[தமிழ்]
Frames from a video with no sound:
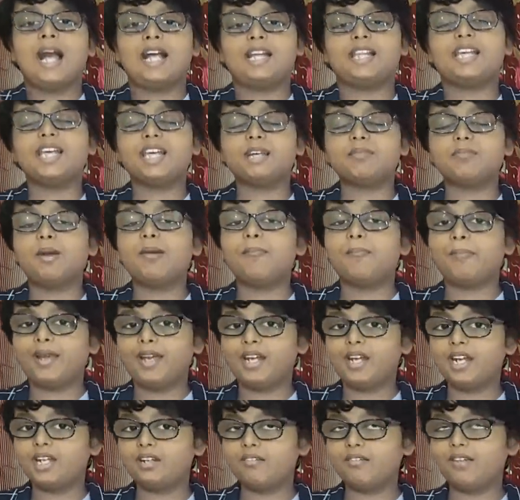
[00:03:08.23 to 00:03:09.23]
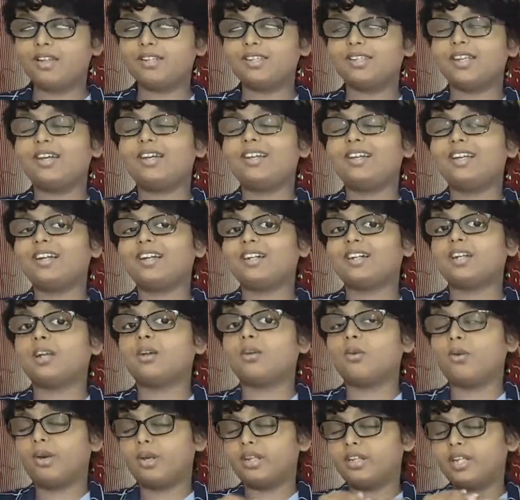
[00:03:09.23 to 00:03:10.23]
அதிகமாக பதினெட்டு வயசு கீழே இருக்கிற
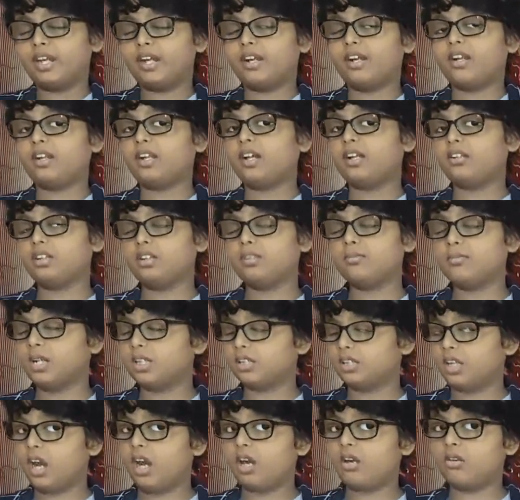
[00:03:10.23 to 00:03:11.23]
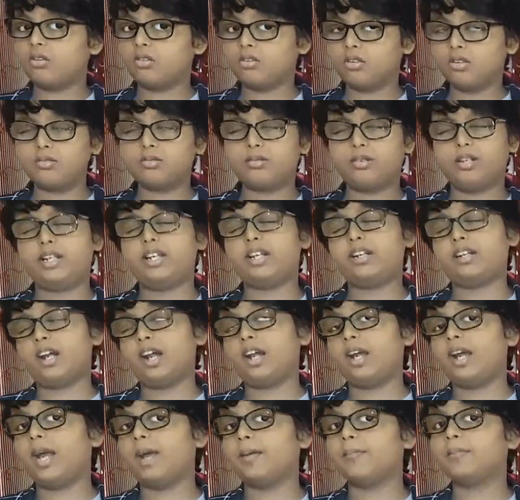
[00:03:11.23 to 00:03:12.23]
குழந்தைங்களெல்லாம் அதிகமாக தாக்கணும்னு
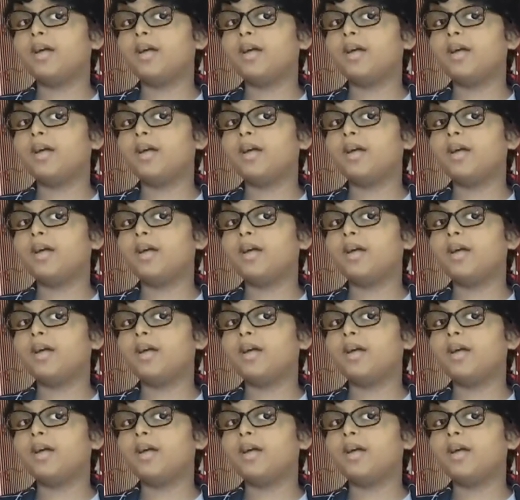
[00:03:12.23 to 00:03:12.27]
சொல்லியிருக்காங்க